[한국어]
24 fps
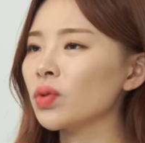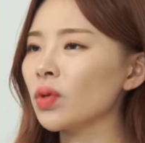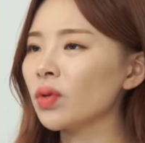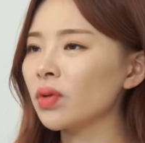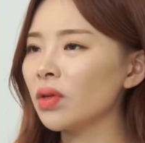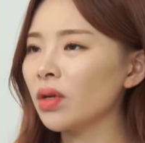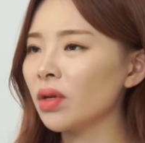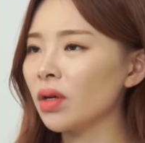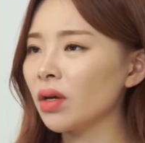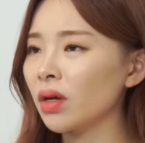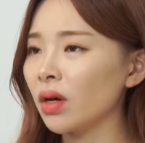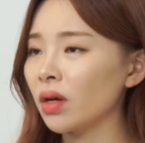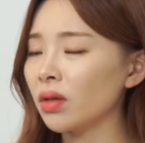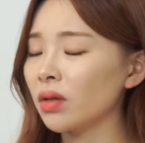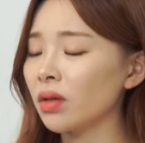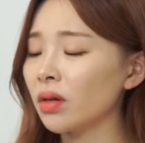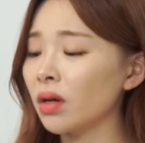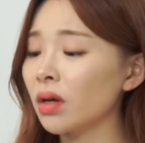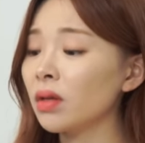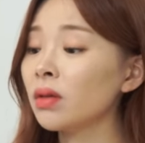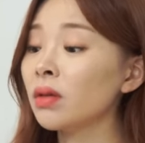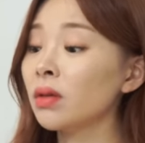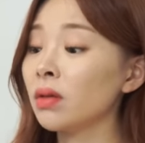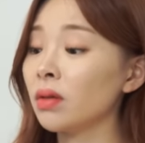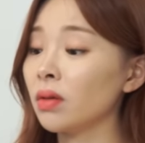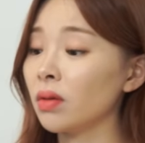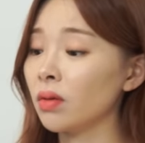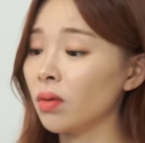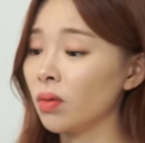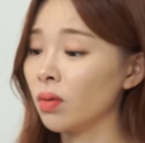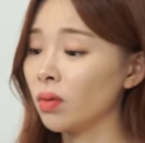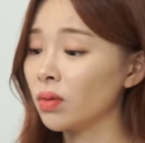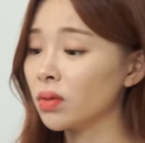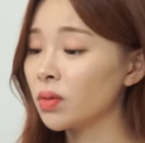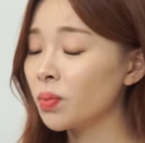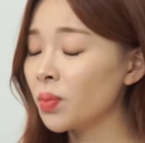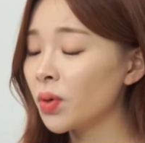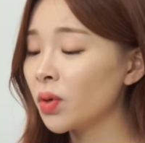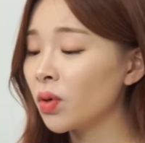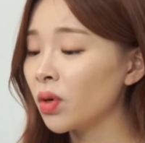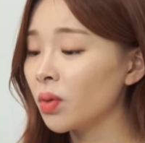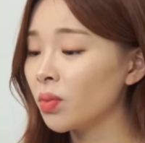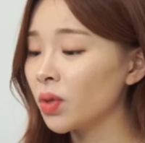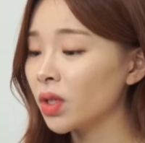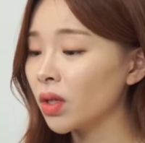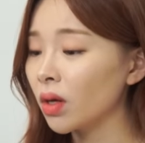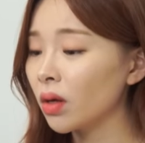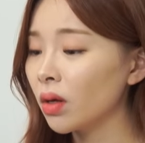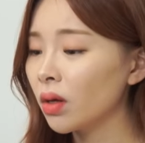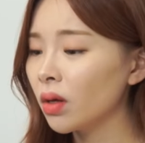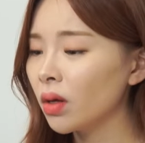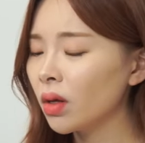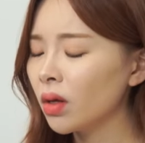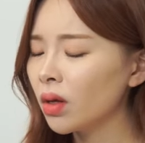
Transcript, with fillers: 선택이 가능한 스피커입니다.